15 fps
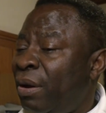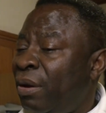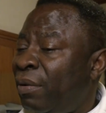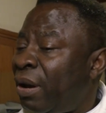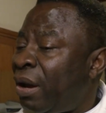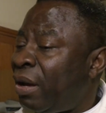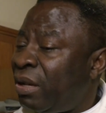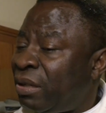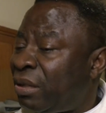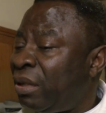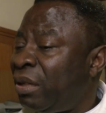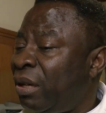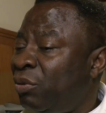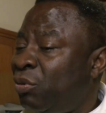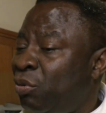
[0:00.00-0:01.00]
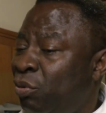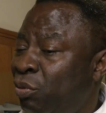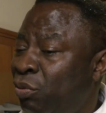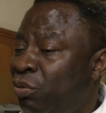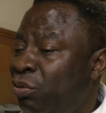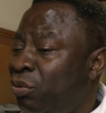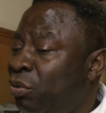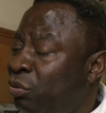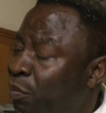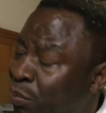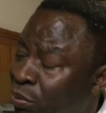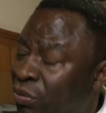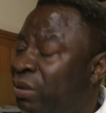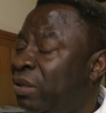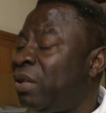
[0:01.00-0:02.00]
voilà, essayer de nous, de nous
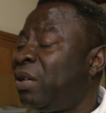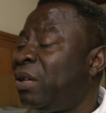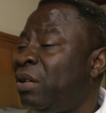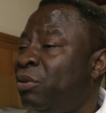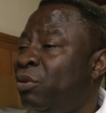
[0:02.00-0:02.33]
pousser,